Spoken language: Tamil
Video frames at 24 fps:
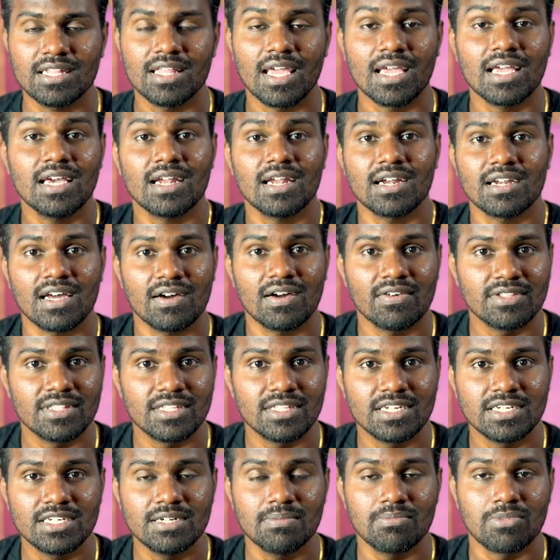அது எங்கே ரன்
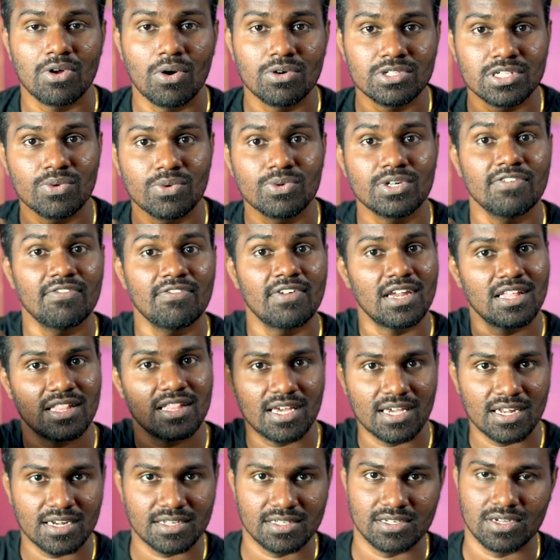ஆகுது ப்ரௌசர் விட்டு வெளில
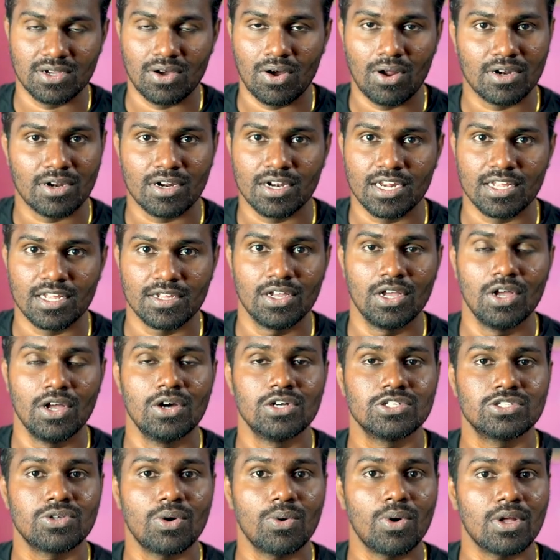தான் இருக்குது ஆல்ரெடி
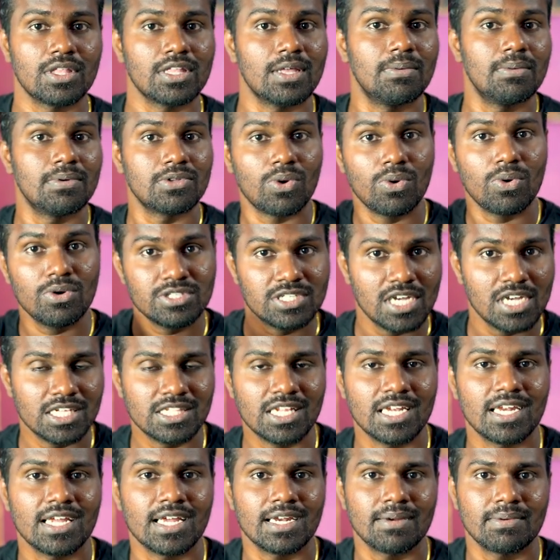ஸோ அந்த நோ
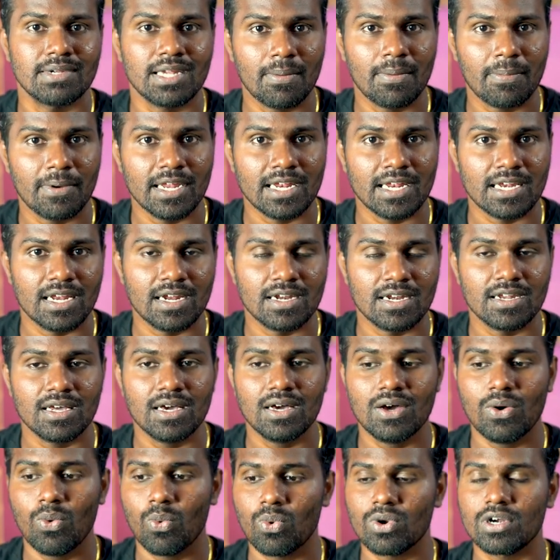ஜேஸை நீங்கள் என்ன பண்ணிக்கலாம்னா
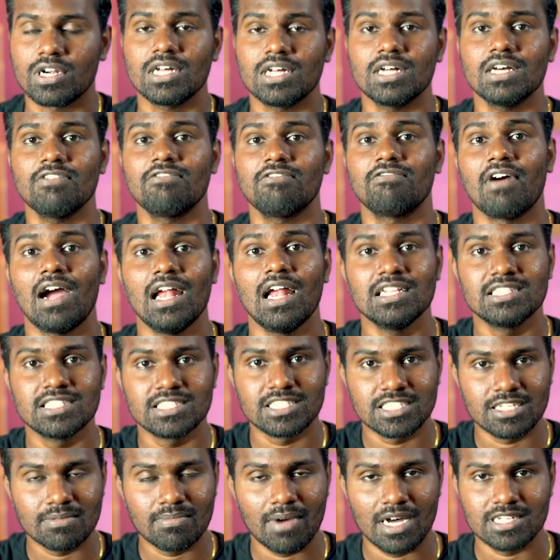உங்களோட ஃபைல்
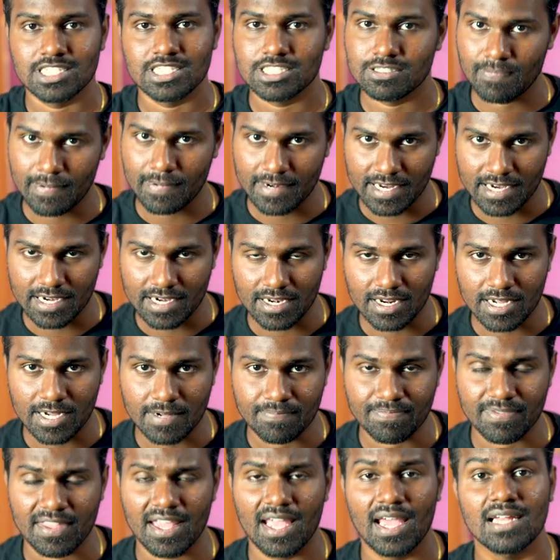சிஸ்டமை அசஸ்
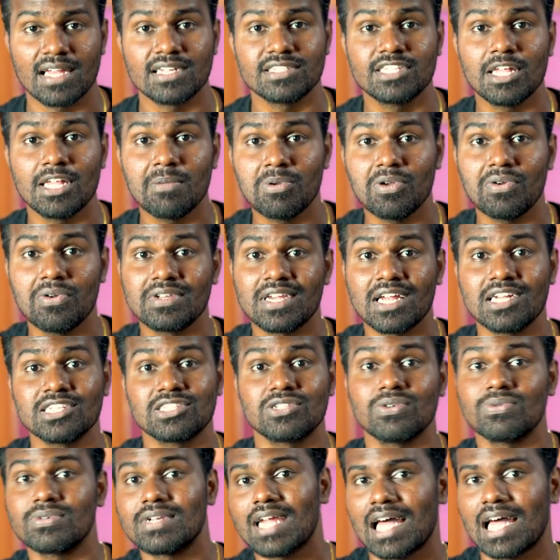பண்ணிக்கலாம் அண்ட் சிபி
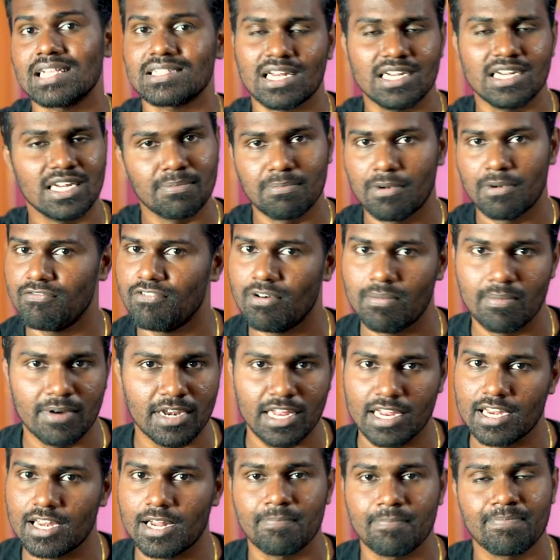இன்டென்சிவ் டாஸ்க்கை நீங்கள் பர்ஃபார்ம்
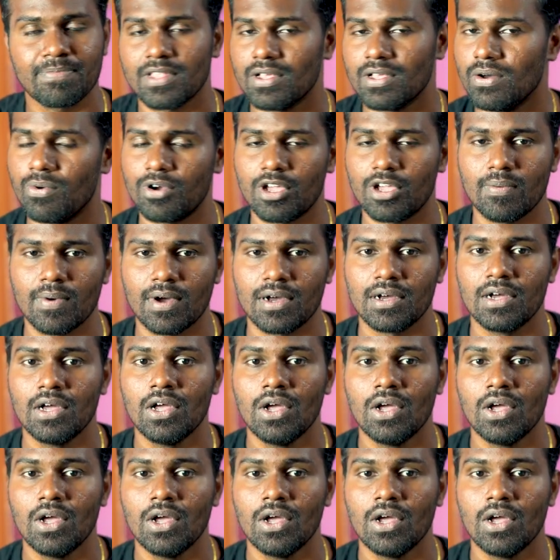பண்ணிக்கலாம் ஓகேவா